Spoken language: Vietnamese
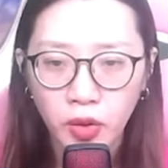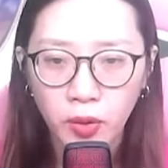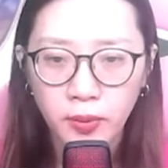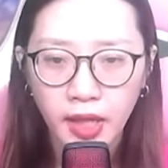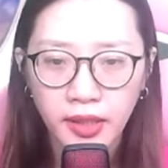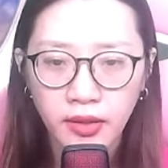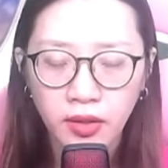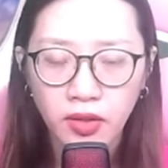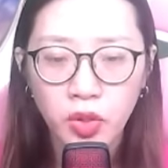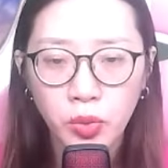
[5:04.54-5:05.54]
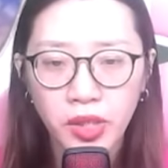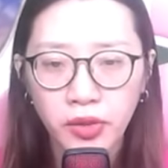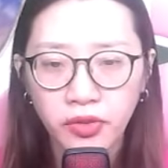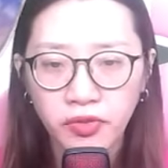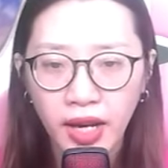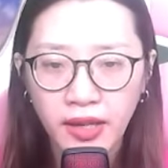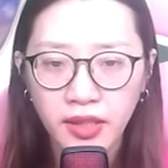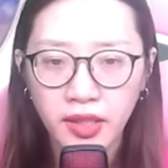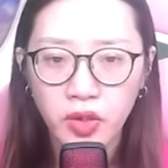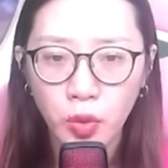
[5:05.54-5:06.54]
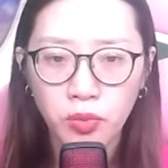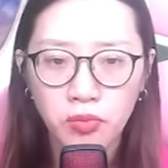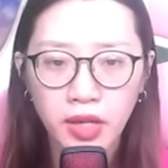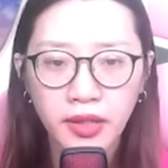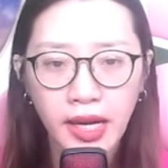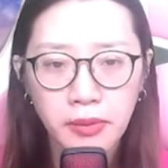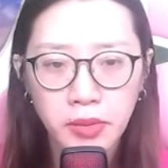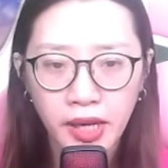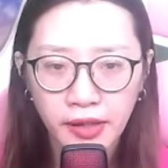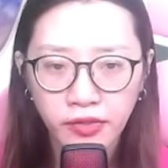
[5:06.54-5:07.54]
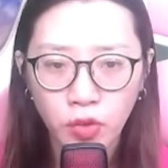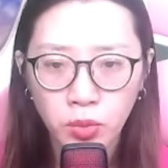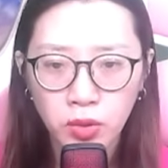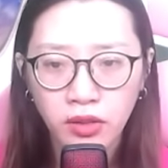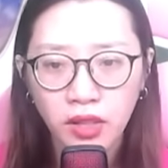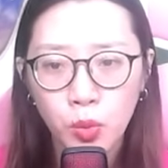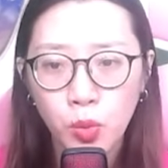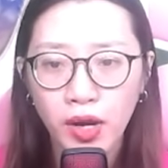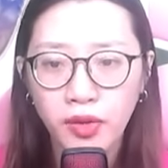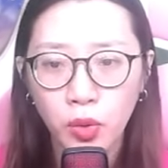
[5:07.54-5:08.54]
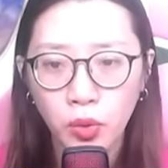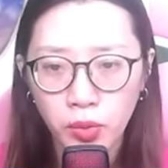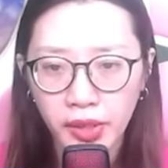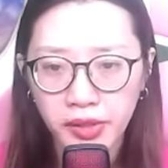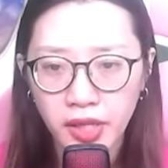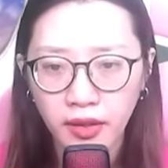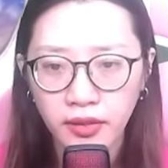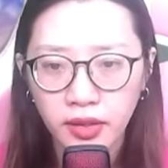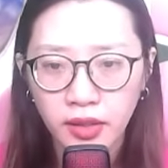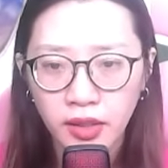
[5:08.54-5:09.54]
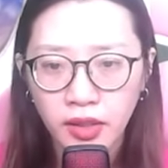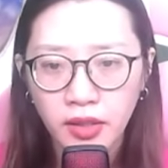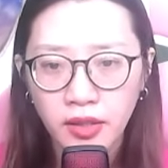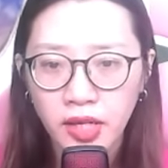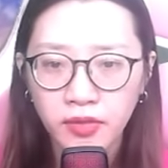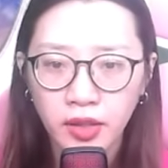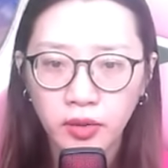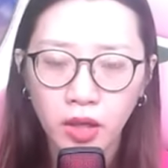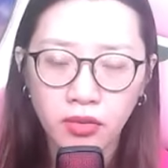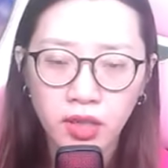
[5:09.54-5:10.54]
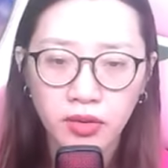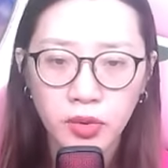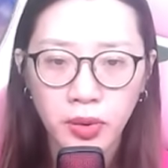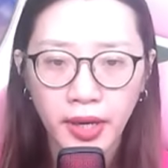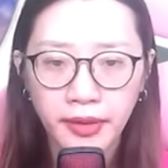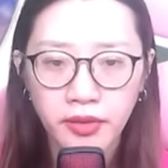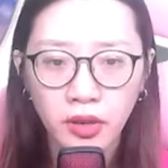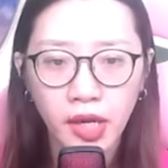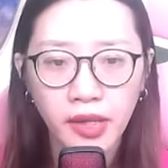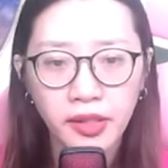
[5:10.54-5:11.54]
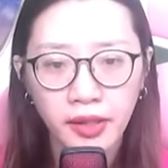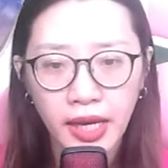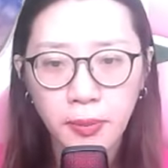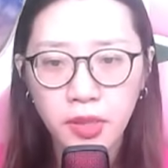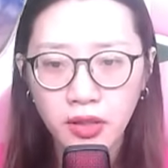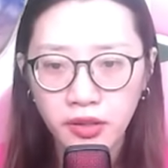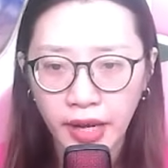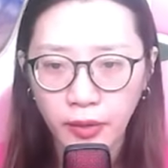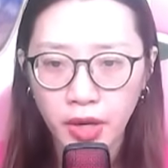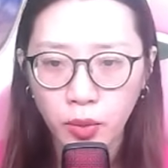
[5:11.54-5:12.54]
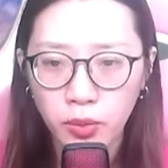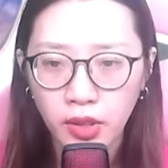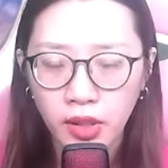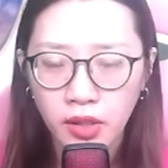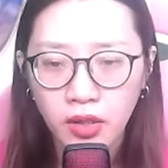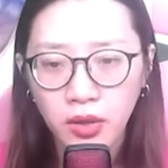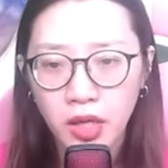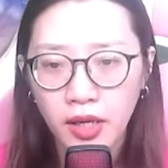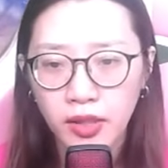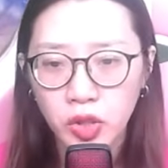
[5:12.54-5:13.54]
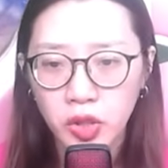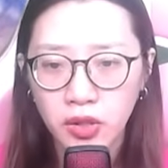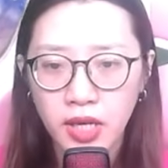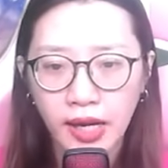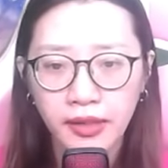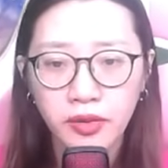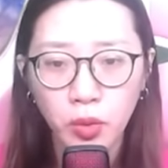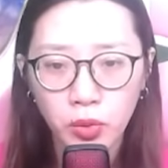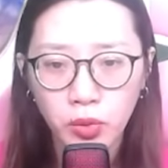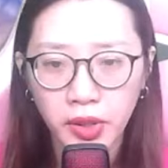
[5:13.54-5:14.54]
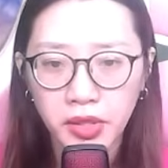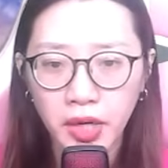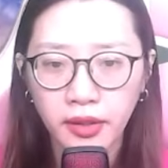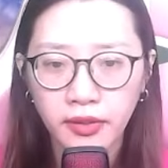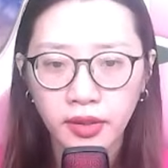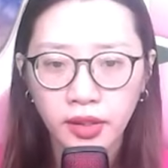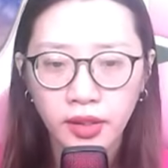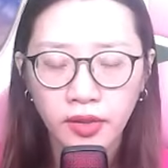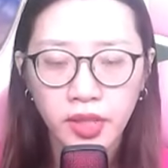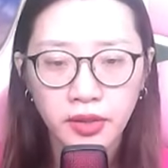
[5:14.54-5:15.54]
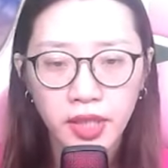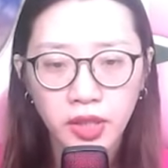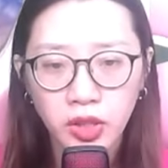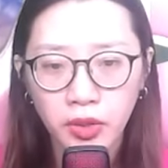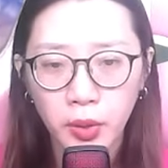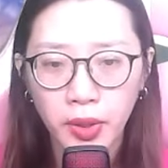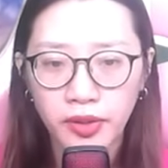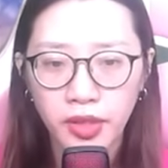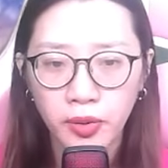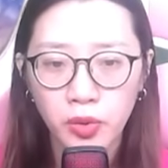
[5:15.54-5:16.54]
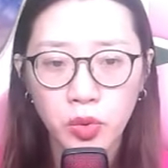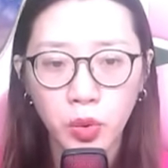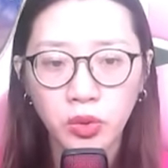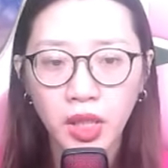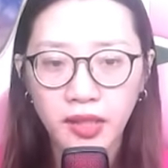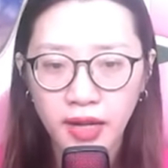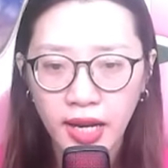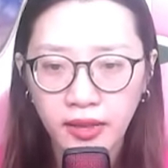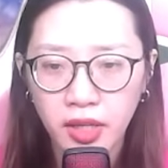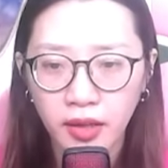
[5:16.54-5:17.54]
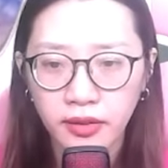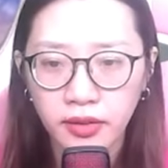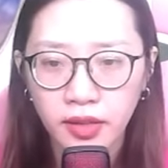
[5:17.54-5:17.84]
hôm nay, Lục Nghiêu phá kỷ lục mất 22 phút thông qua ngũ quỷ trận. Đến việc thực lực của hắn có thể nghiền ép Lương Hạo Đông, có thể sửa lại ngũ quỷ trận, nhìn ra sự huyền diệu của Thiên La Trận.